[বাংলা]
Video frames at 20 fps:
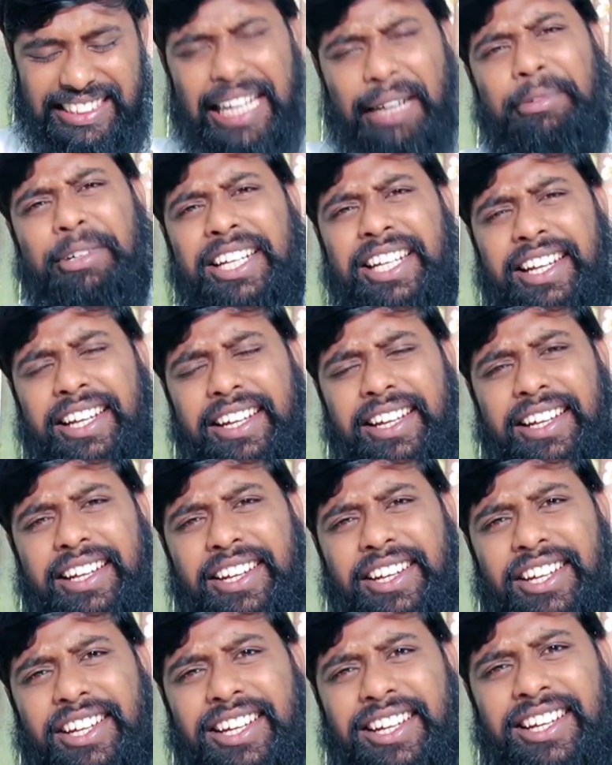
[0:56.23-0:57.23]
আমাকে
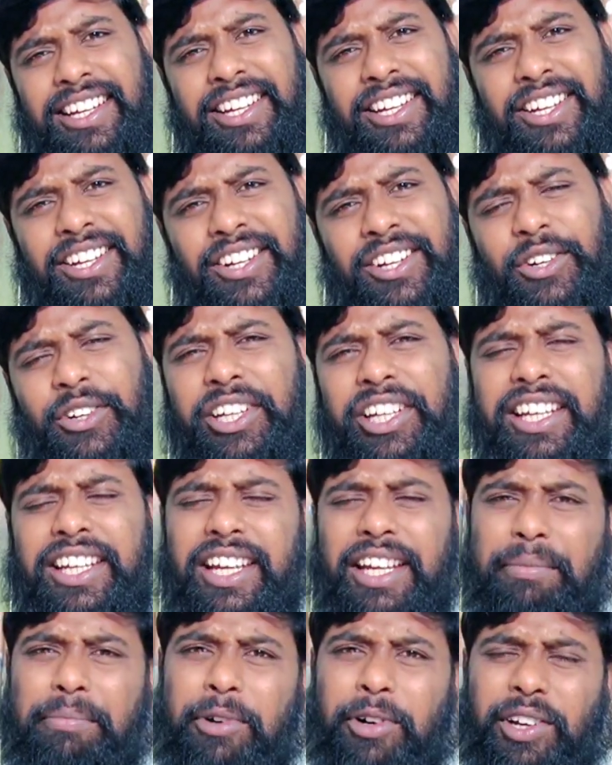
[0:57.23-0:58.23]

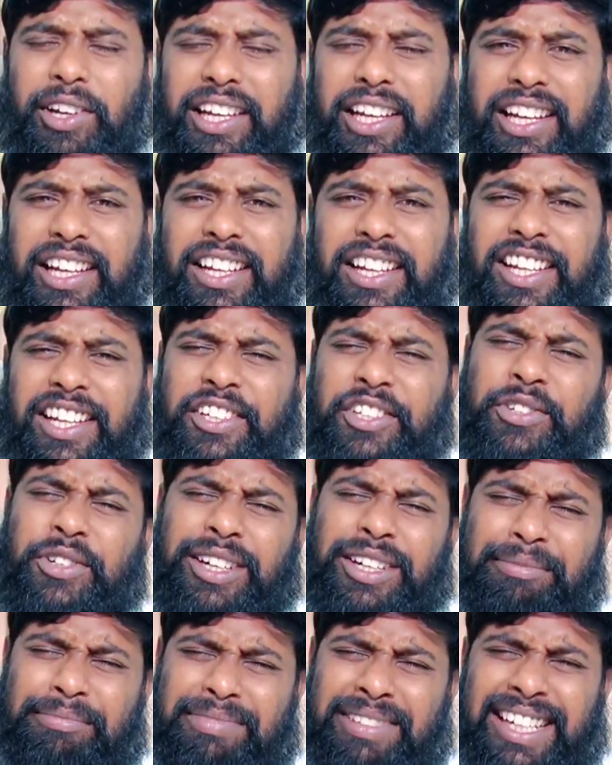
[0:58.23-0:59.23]
অনেকেই বলে
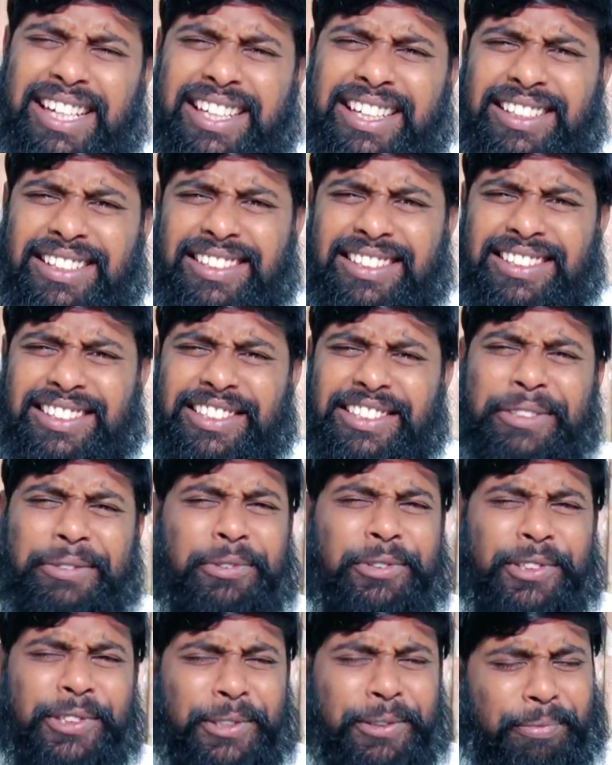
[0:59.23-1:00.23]
সোয়ান ভাই
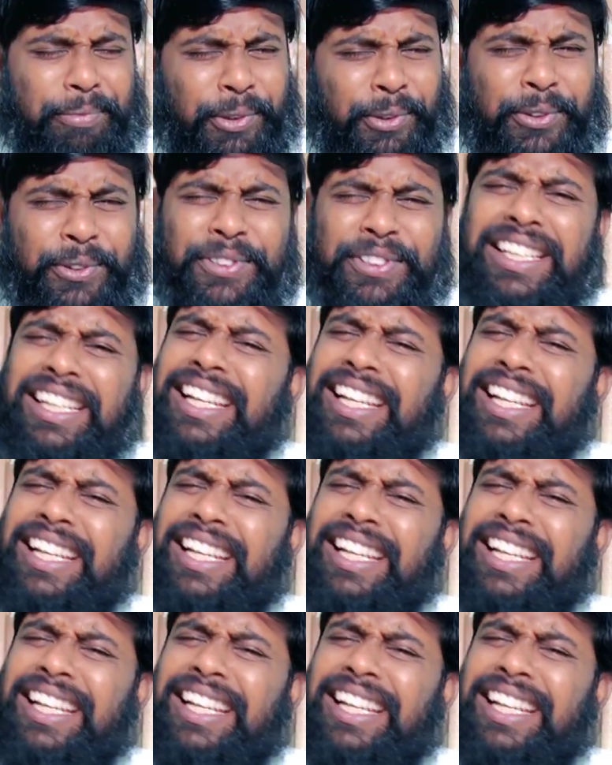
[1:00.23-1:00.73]
জীবনে তো বহুত